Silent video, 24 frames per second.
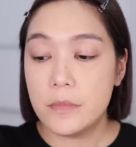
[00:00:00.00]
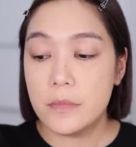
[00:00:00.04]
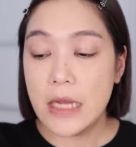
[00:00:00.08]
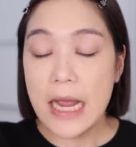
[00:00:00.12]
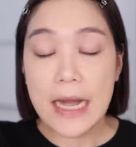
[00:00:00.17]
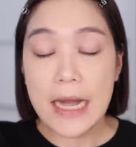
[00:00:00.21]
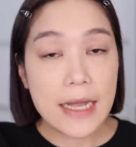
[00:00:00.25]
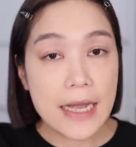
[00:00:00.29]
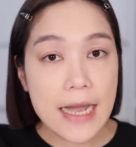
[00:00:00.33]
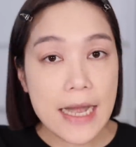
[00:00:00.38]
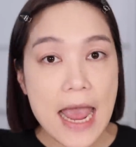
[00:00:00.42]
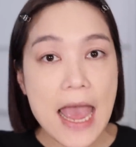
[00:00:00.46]

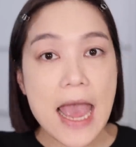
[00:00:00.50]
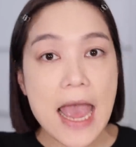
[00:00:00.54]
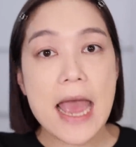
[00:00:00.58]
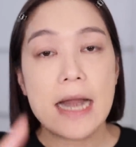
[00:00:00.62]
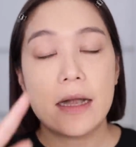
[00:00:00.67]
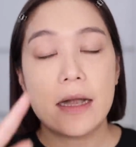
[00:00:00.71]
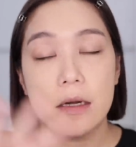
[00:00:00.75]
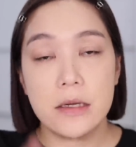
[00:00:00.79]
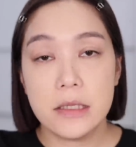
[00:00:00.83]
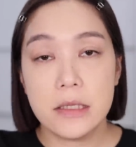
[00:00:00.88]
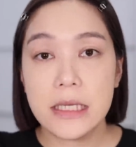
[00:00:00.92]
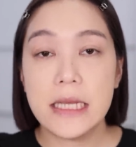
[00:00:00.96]
กันแดด
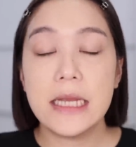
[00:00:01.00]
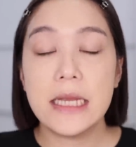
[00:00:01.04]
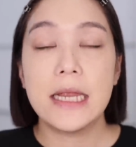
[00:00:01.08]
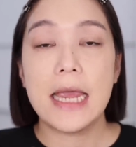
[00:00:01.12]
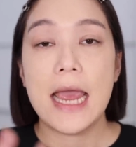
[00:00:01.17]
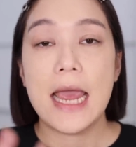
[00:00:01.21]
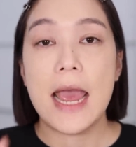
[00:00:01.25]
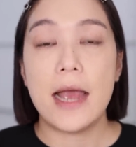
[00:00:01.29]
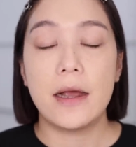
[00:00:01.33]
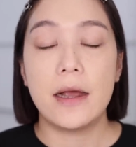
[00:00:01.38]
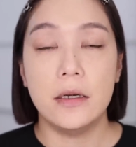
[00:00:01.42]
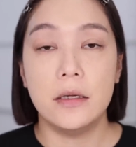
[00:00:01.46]
หรือสกินแค
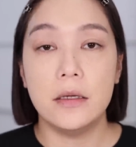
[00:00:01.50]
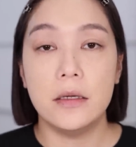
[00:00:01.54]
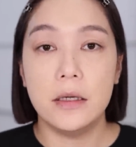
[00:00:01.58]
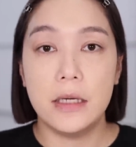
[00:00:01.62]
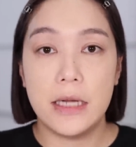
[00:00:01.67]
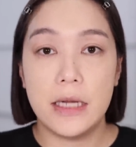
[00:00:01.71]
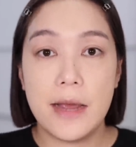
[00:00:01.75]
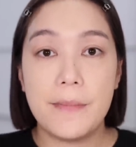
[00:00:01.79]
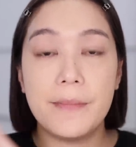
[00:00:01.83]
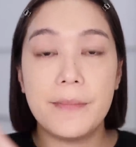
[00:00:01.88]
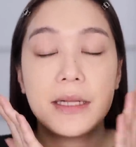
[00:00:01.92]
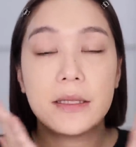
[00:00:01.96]
ร์อื่
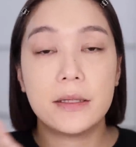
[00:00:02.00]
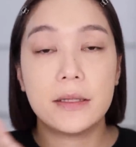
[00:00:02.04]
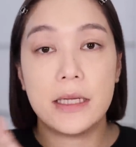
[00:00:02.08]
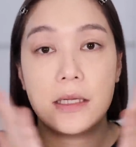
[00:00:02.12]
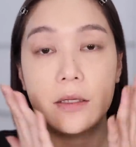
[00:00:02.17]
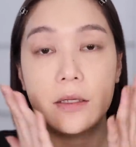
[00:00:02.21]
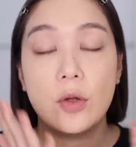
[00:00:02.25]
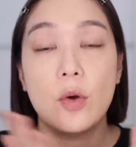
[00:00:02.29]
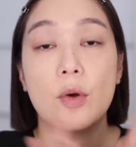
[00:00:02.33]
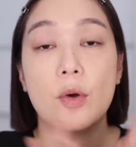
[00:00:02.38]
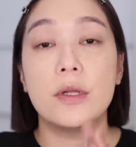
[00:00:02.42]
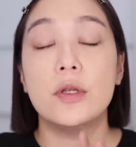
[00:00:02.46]
นๆเนี่ยมันติด
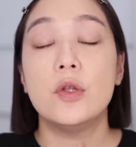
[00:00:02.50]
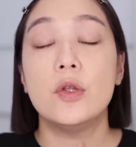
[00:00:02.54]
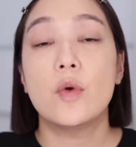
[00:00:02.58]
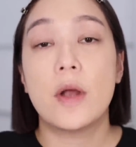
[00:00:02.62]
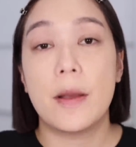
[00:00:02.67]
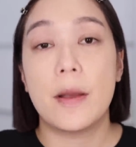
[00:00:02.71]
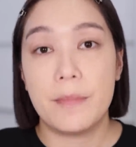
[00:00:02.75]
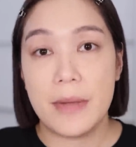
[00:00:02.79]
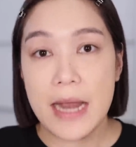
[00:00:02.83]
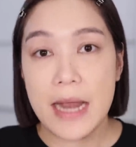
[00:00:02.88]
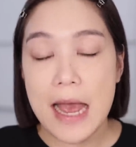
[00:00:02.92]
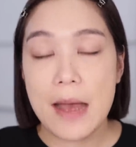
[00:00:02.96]
ทนอยู่
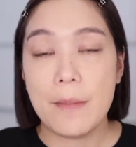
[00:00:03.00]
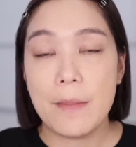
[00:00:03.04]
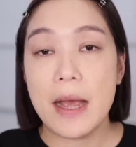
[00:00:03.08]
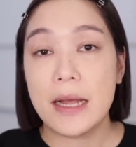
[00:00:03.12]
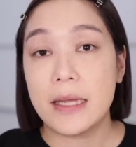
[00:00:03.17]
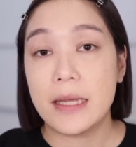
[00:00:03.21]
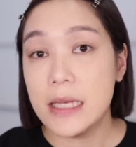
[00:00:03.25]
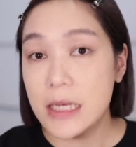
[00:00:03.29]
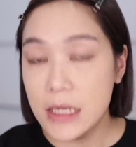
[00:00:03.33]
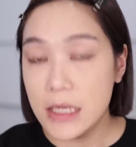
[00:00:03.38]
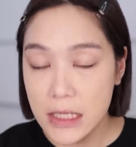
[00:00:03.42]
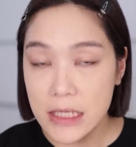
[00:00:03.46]
กับหน้ามาก
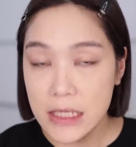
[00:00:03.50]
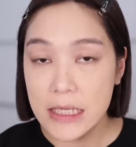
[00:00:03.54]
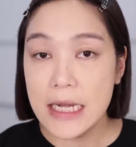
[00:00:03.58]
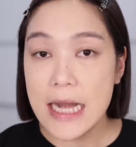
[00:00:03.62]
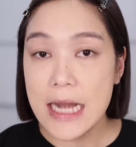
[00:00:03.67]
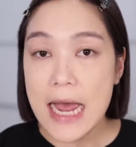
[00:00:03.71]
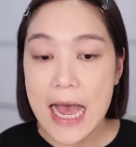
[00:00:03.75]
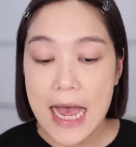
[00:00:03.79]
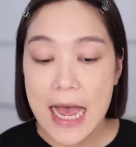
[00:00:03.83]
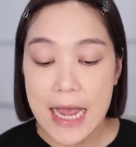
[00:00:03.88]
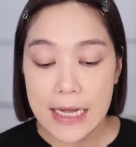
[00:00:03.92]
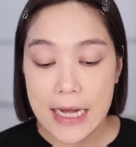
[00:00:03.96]
ยิ่งขึ้น
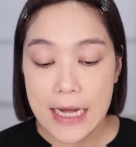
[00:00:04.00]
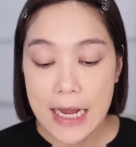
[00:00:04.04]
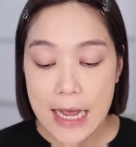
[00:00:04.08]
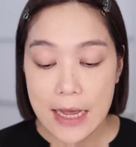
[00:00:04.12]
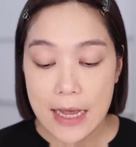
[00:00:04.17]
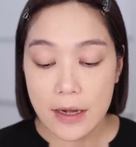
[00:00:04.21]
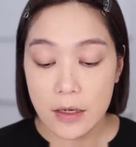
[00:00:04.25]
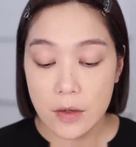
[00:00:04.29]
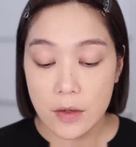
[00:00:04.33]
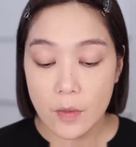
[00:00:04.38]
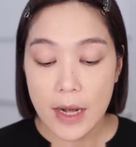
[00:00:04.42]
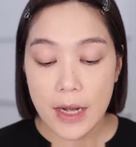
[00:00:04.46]
ได้นะคะ
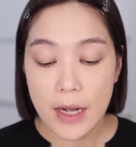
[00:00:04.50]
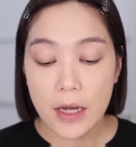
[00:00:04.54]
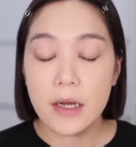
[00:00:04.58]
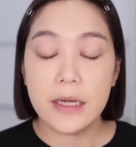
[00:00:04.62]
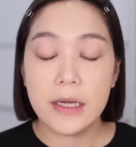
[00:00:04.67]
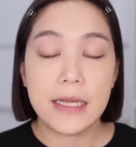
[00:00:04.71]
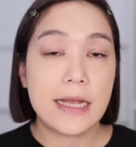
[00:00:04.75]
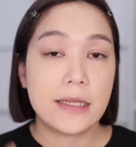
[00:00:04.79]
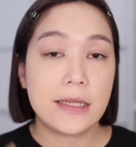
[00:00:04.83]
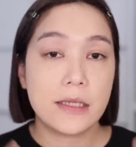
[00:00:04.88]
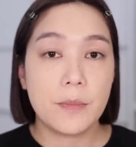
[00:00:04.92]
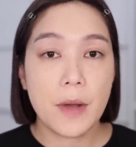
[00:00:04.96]
หรือว่าถ้าเกิด
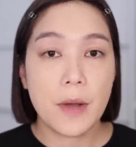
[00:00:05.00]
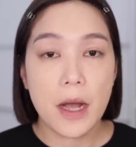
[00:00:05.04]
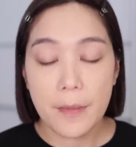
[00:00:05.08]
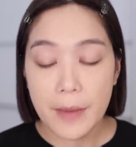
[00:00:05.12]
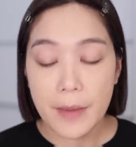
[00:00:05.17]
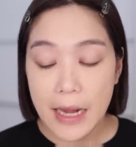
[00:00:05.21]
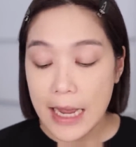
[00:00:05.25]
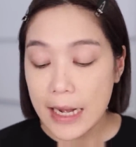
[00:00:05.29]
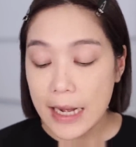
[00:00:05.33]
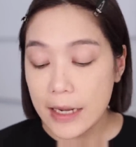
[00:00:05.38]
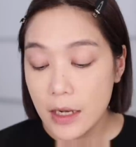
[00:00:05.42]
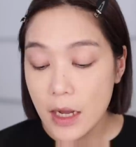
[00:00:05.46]
อยากจะเพิ่ม
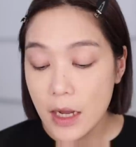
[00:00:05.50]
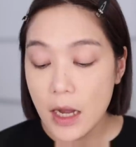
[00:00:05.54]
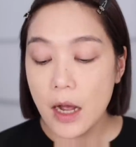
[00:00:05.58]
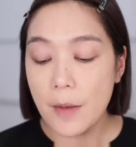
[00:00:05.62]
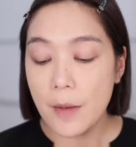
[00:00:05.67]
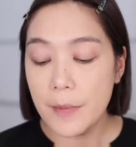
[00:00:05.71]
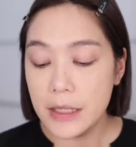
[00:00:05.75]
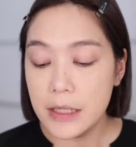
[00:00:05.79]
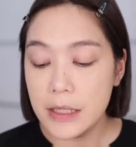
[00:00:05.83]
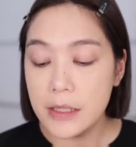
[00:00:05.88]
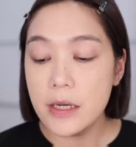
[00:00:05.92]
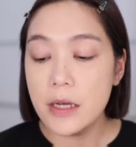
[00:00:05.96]
คัลเลอร์เข้า
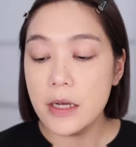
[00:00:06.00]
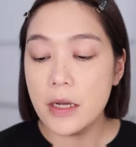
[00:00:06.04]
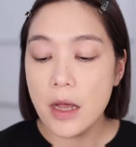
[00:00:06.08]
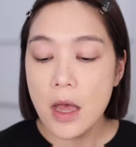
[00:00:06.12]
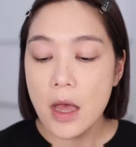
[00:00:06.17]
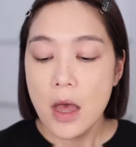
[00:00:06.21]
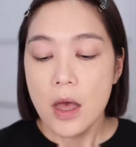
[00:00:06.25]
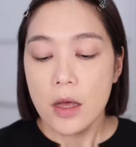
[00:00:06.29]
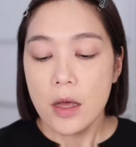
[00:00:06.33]
ไปนิดนึง